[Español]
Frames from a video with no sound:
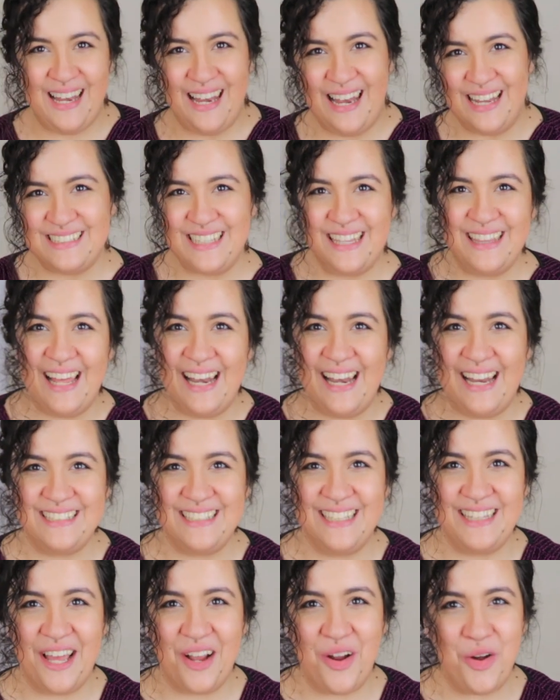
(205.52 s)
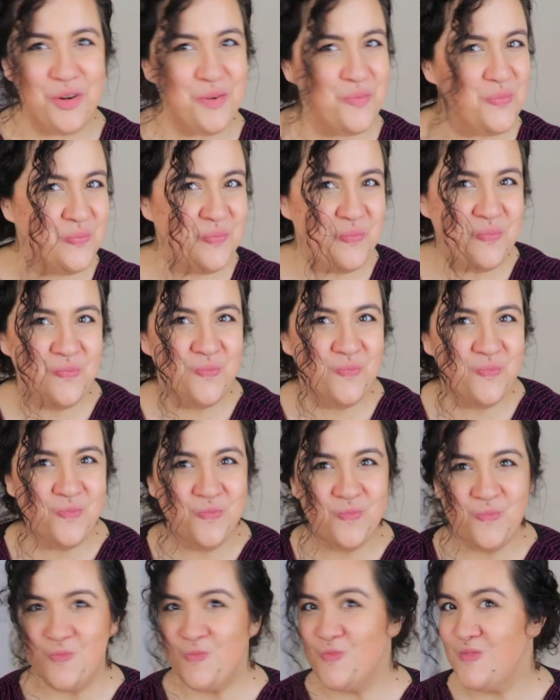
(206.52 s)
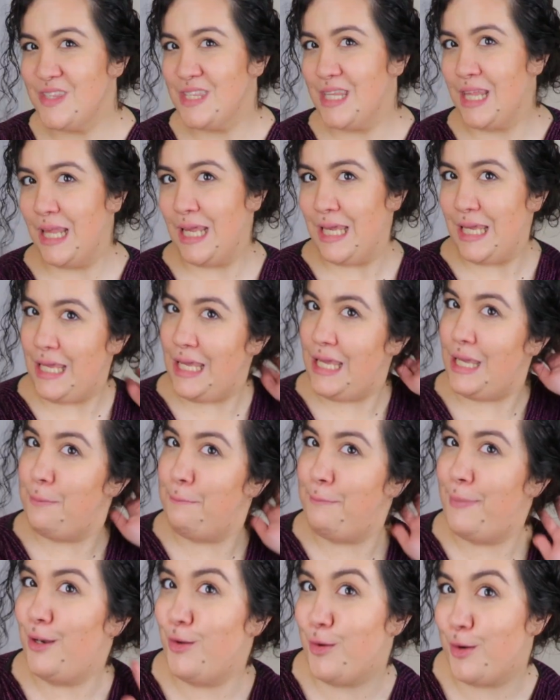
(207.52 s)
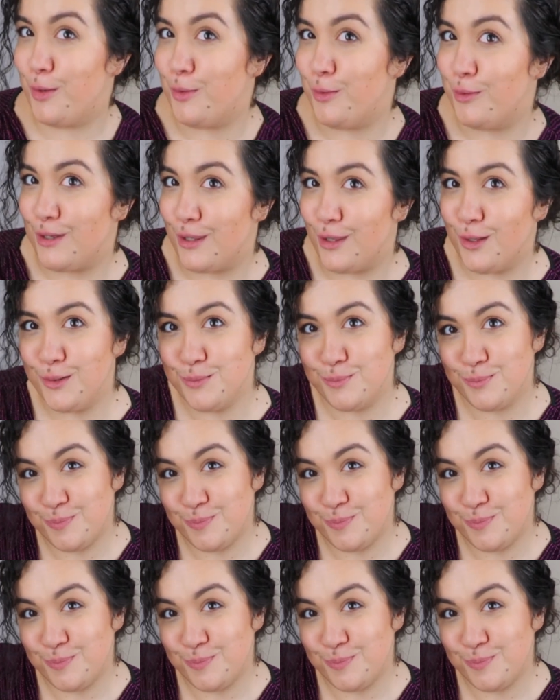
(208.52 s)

las sandalias de tacón y pelo recogido.